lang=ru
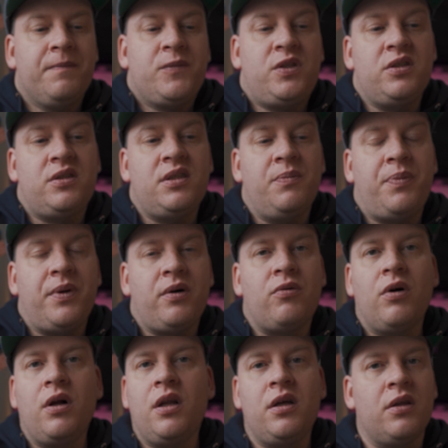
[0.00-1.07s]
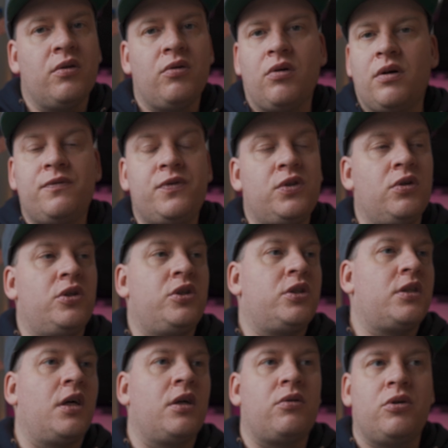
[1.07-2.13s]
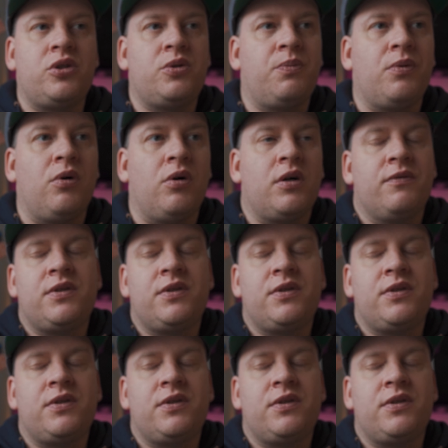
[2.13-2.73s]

Часы прикольные, но все считают очень плохо.